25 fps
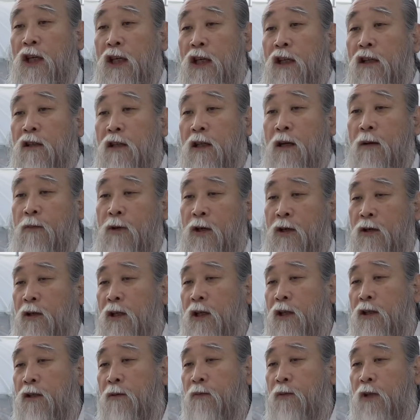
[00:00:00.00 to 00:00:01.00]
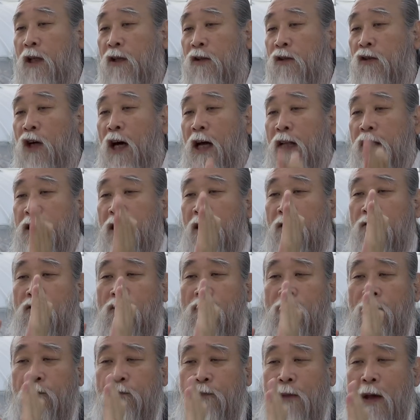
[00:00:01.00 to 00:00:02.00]
일어나면 그게 전부 다
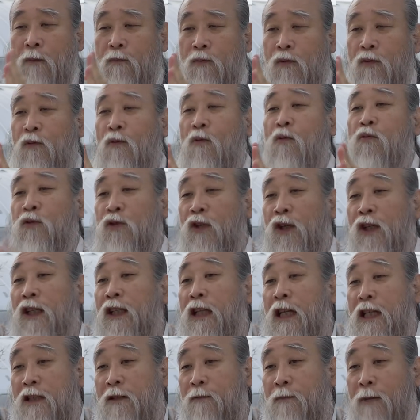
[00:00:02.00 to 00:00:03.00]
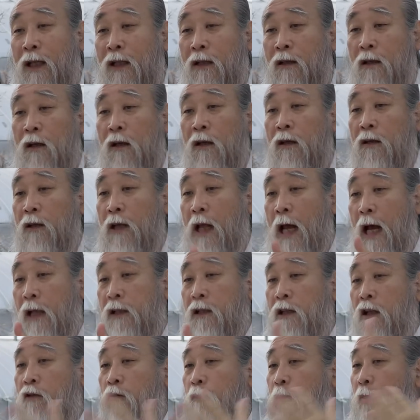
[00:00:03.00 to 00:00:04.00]
너한테도 100% 공덕이 되지만
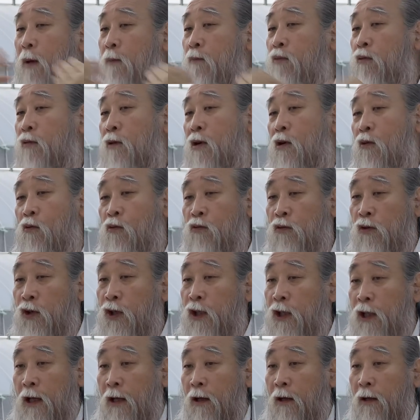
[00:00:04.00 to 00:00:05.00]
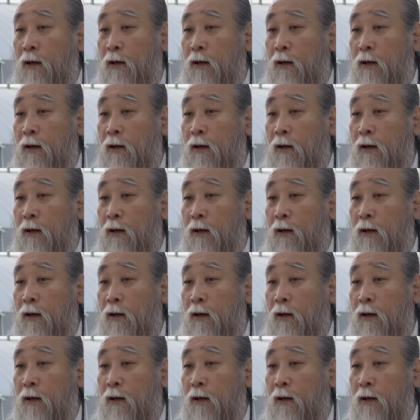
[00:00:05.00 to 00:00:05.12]
내한테도 100%가 공덕이 돼.